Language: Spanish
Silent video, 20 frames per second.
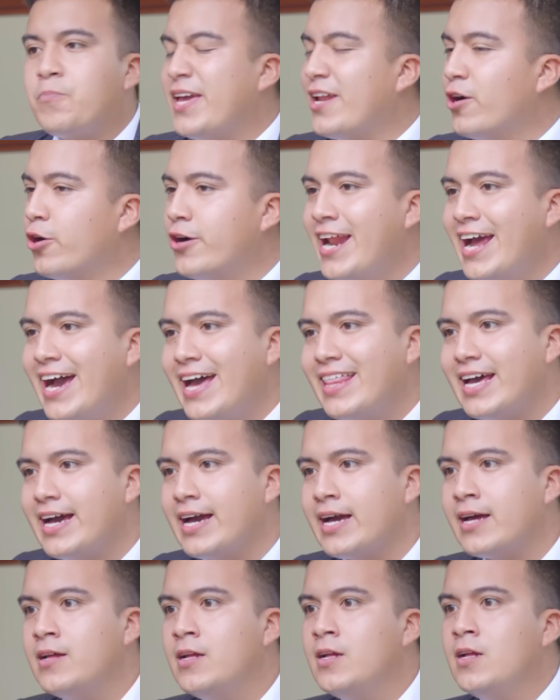Pero
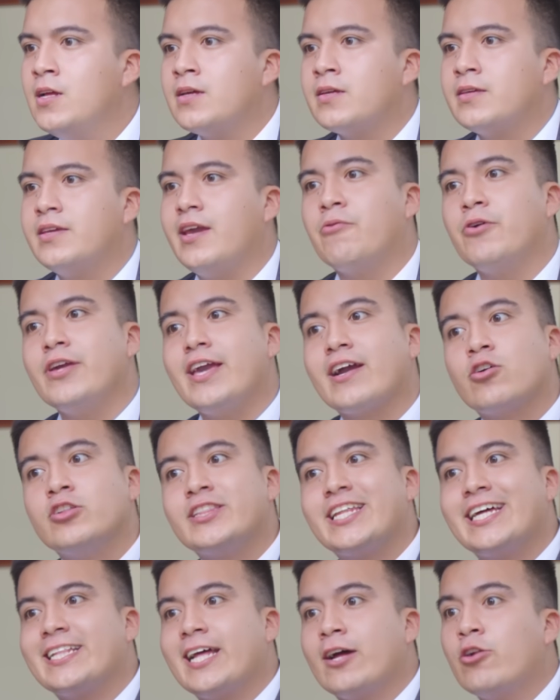nada. Ya voy a
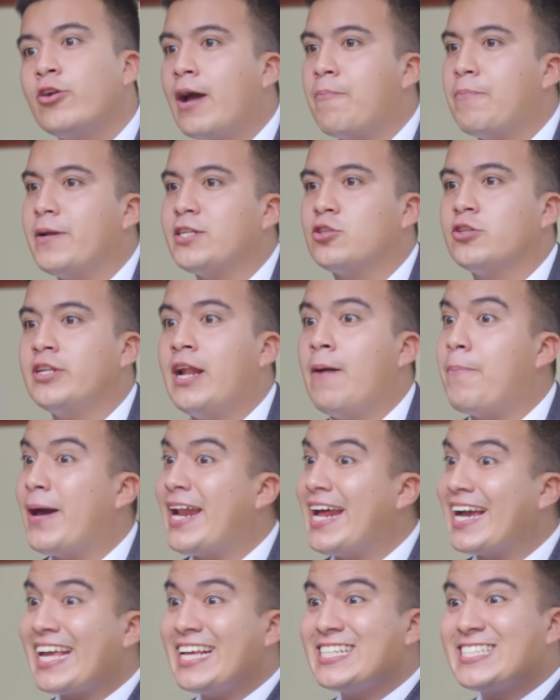contratar a una persona
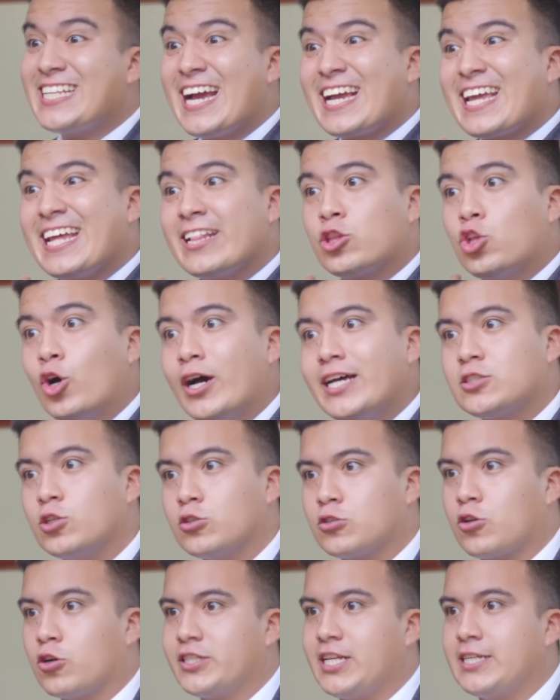para que saque todas
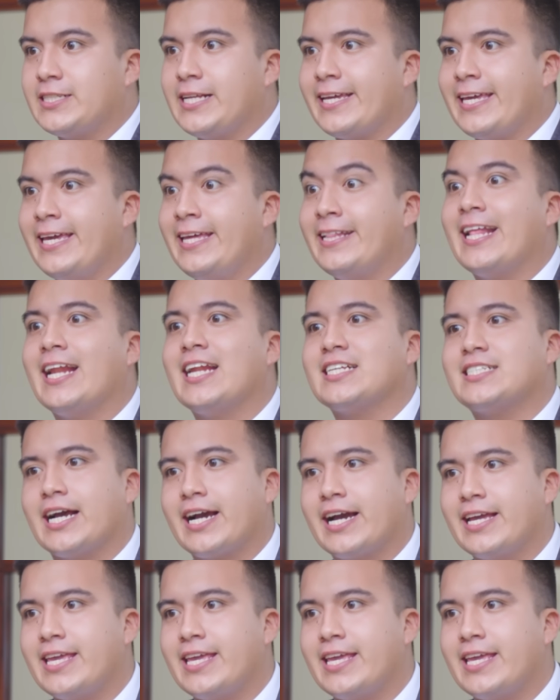tus cosas de aquí y te las haga